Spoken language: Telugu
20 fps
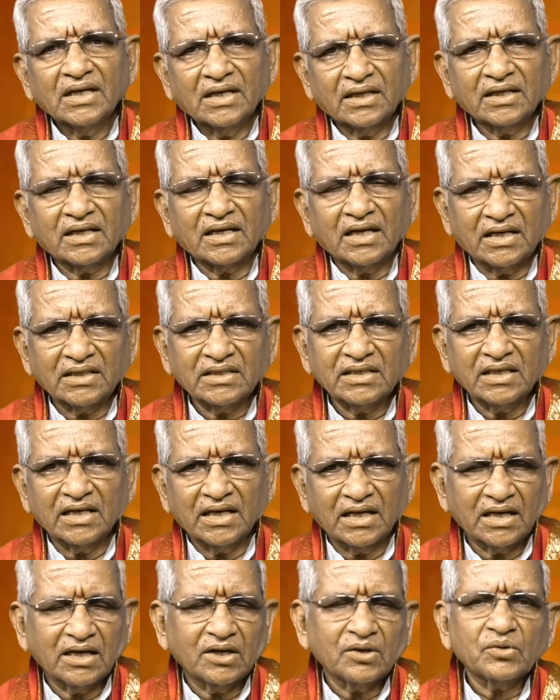అంటే కాశీ
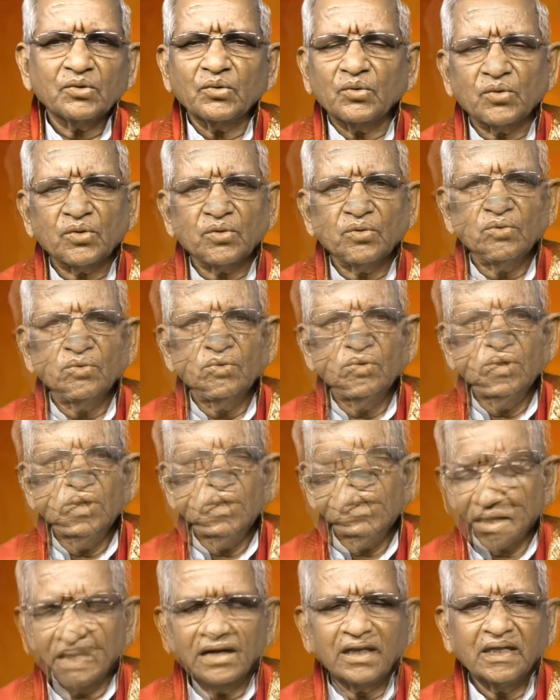గంగ అంటూ ఉంటాం
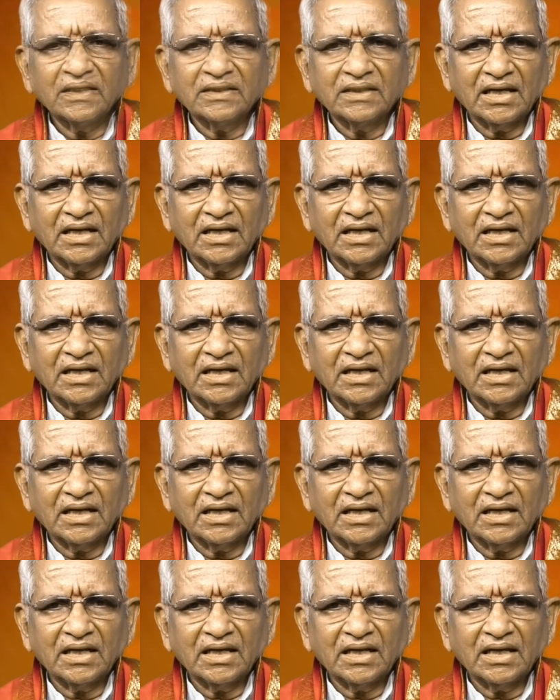గంగా